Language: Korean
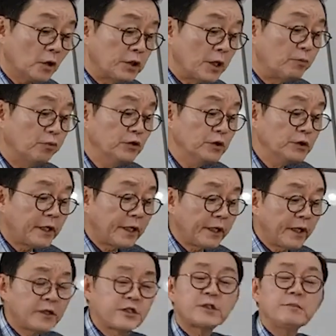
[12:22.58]
근데
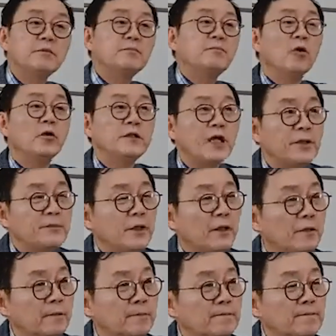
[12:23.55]
문제의 핵심은
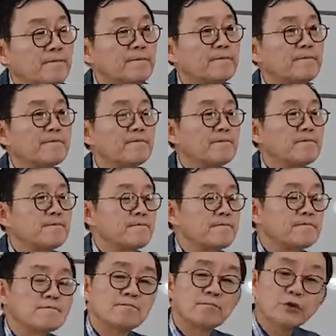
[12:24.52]
뭐냐면,
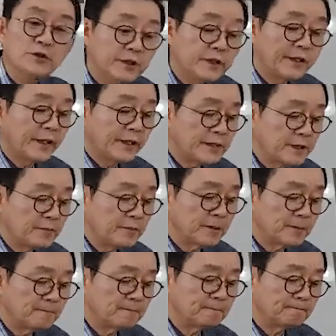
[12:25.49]
문제의
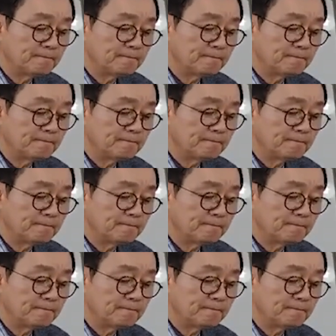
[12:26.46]
핵심은,